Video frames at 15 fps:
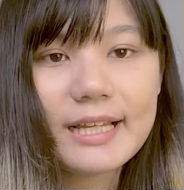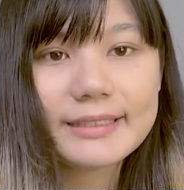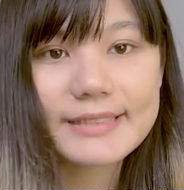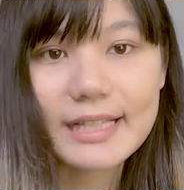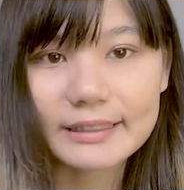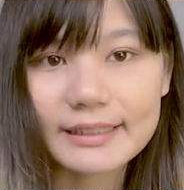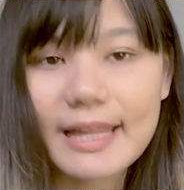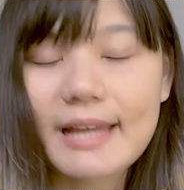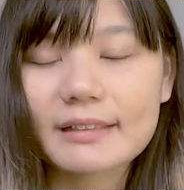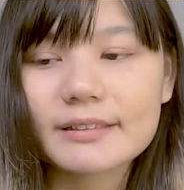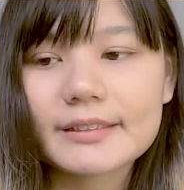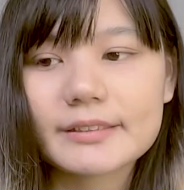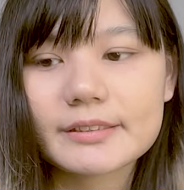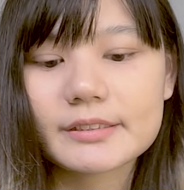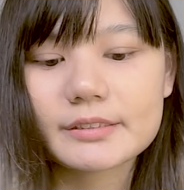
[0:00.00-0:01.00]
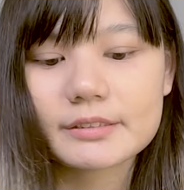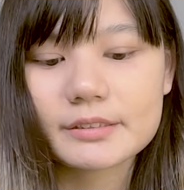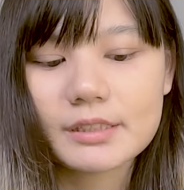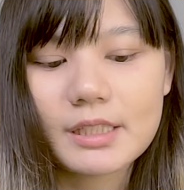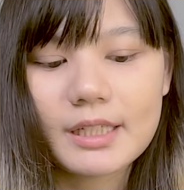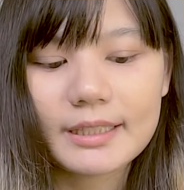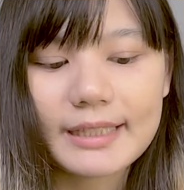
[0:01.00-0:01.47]
อย่างแรกเลยคือ
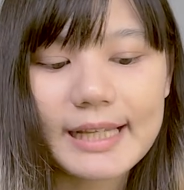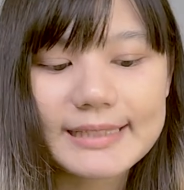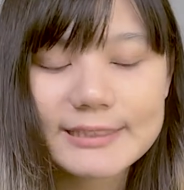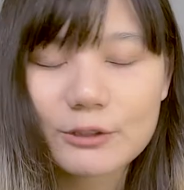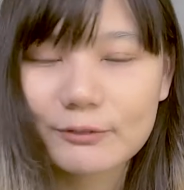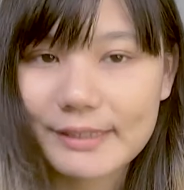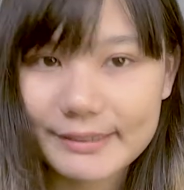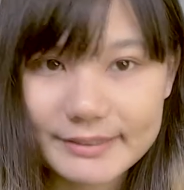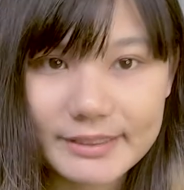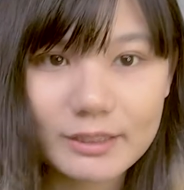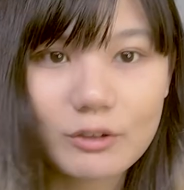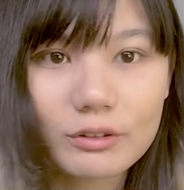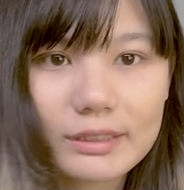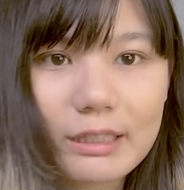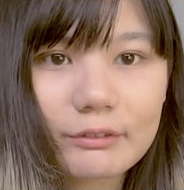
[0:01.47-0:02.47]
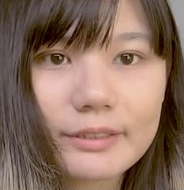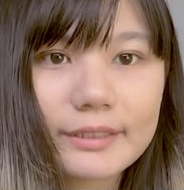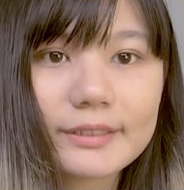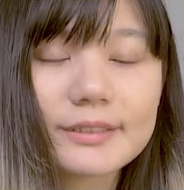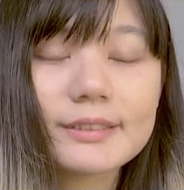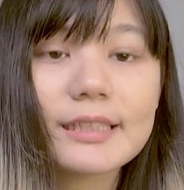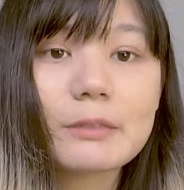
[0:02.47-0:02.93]
การจด เลคเชอร์ ของเราเนี่ย
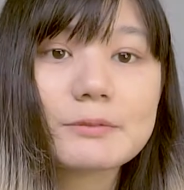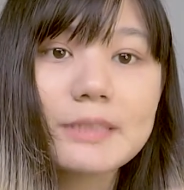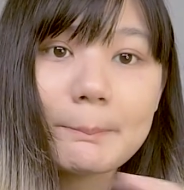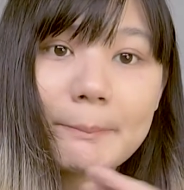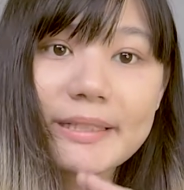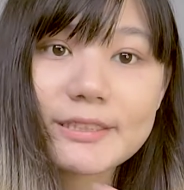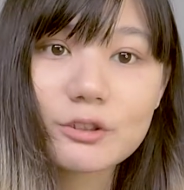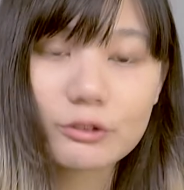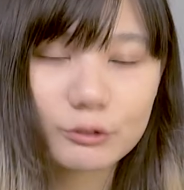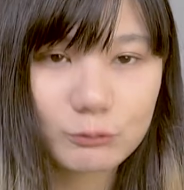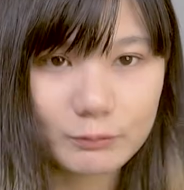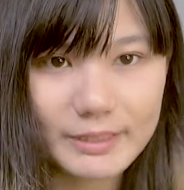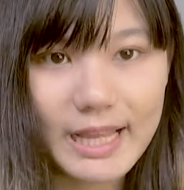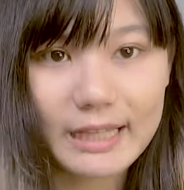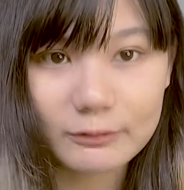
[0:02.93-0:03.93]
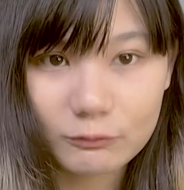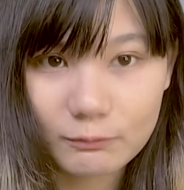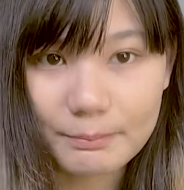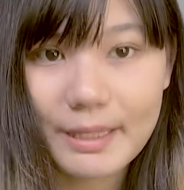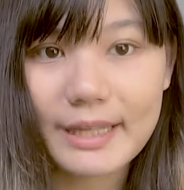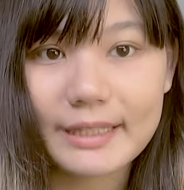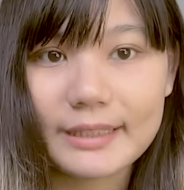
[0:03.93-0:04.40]
คือเราจะไม่จดทุกอย่างลง
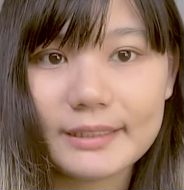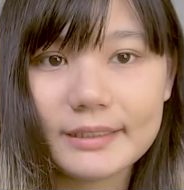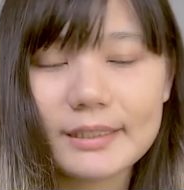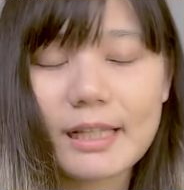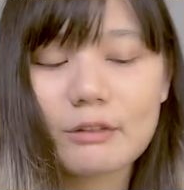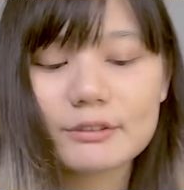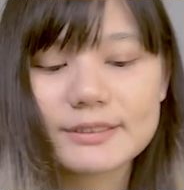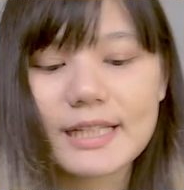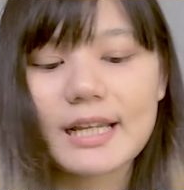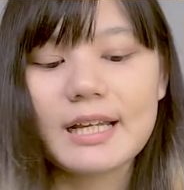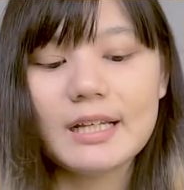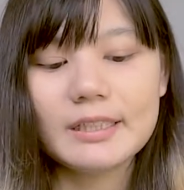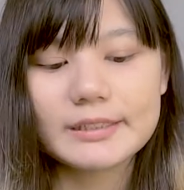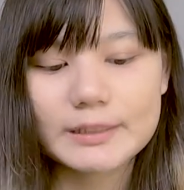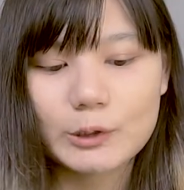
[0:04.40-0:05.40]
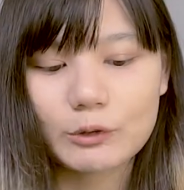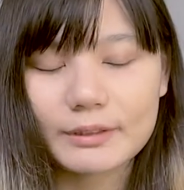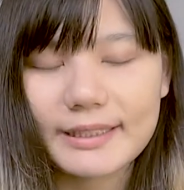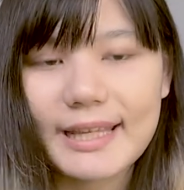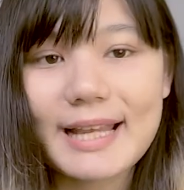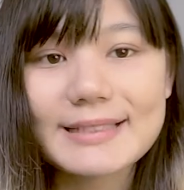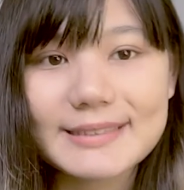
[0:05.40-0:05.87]
ไปเราจะจด
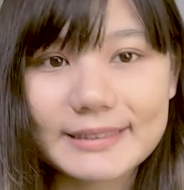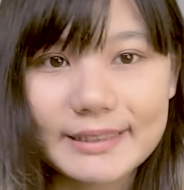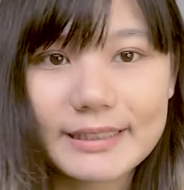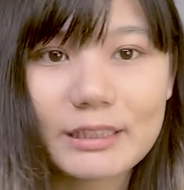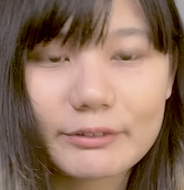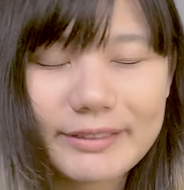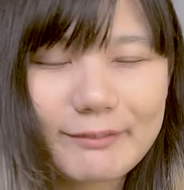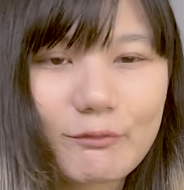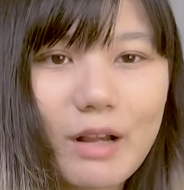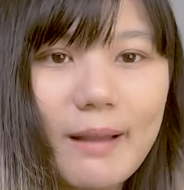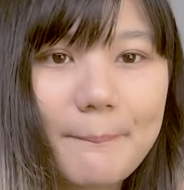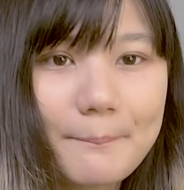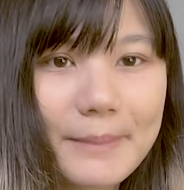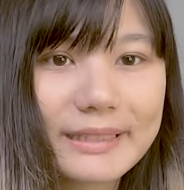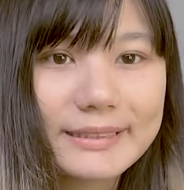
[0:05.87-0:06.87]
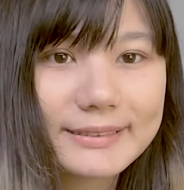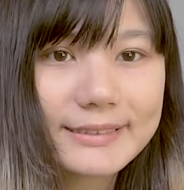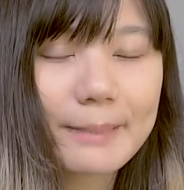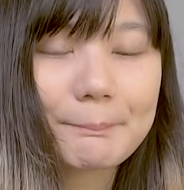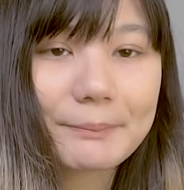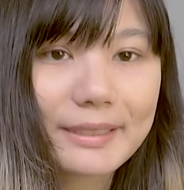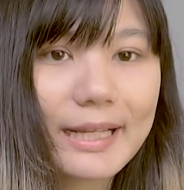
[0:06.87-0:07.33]
แค่สิ่งที่เราคิดว่ามัน
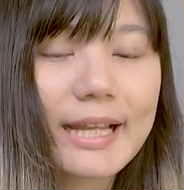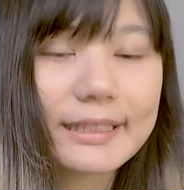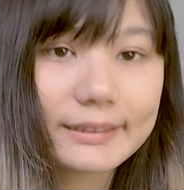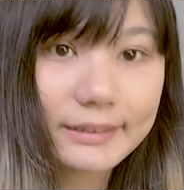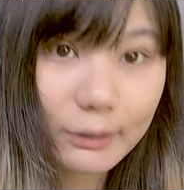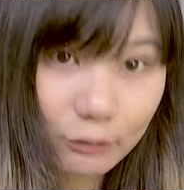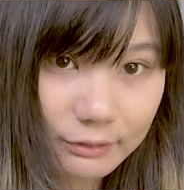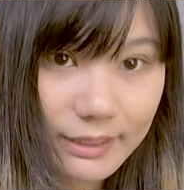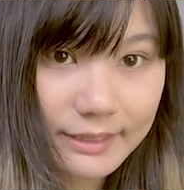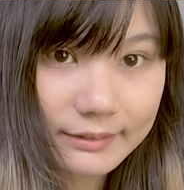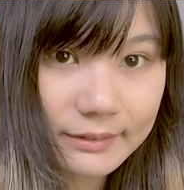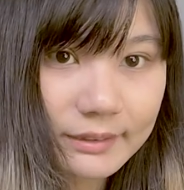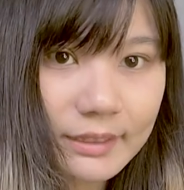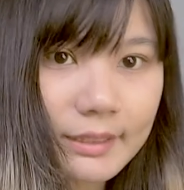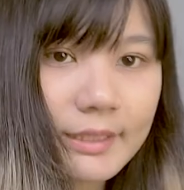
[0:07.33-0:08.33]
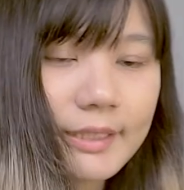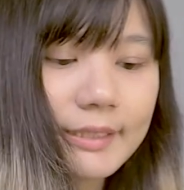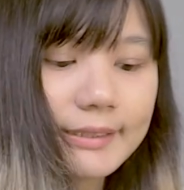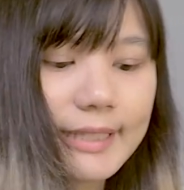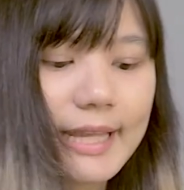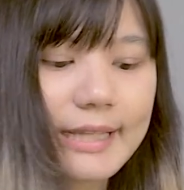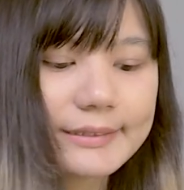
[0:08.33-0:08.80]
สำคัญเท่านั้น
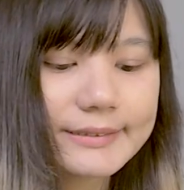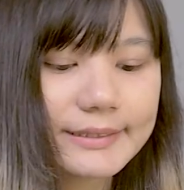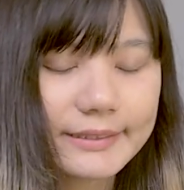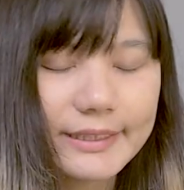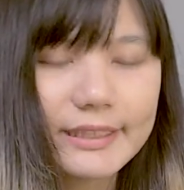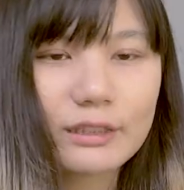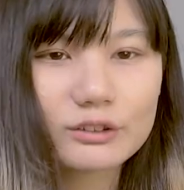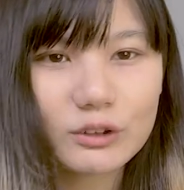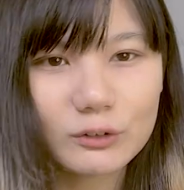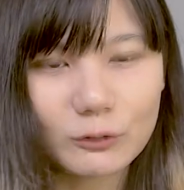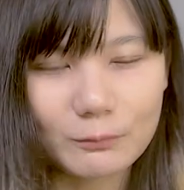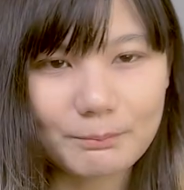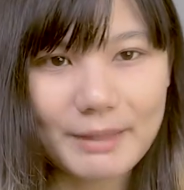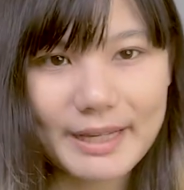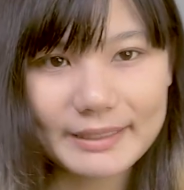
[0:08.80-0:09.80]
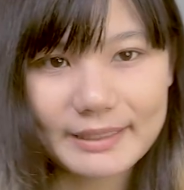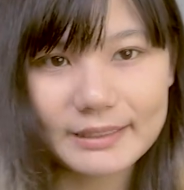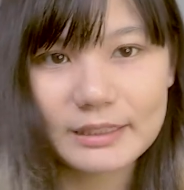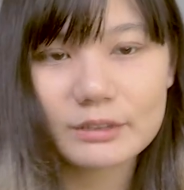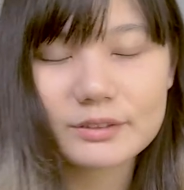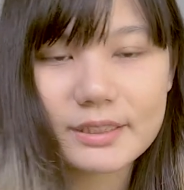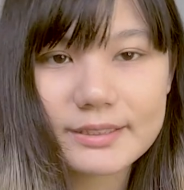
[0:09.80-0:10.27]
และสิ่งที่เราจดลงไปเนี่ย
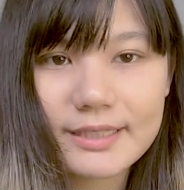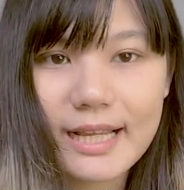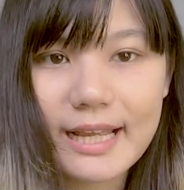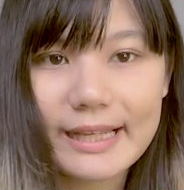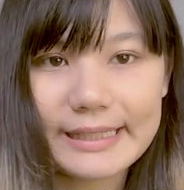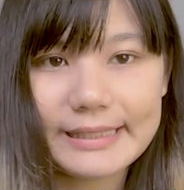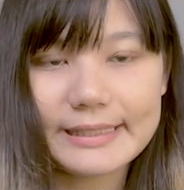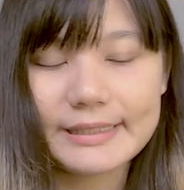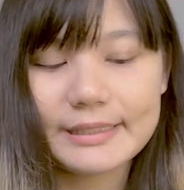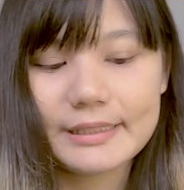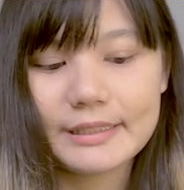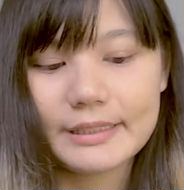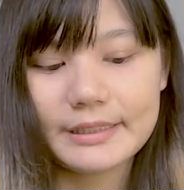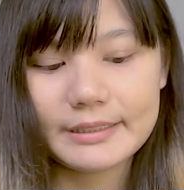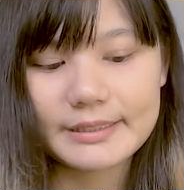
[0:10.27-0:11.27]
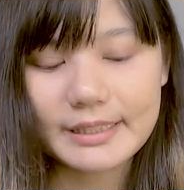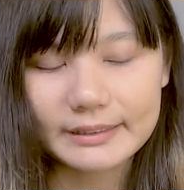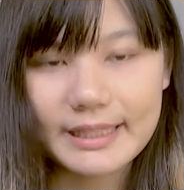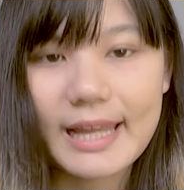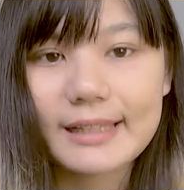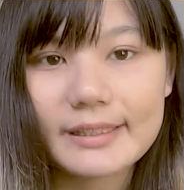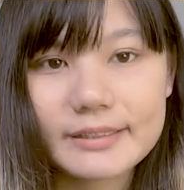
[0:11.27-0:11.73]
เราจะใช้อย่าง
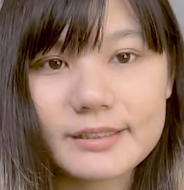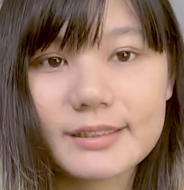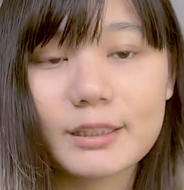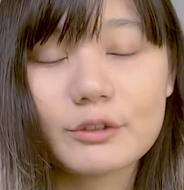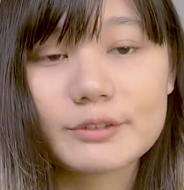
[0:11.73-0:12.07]
แรกเลยคือเรา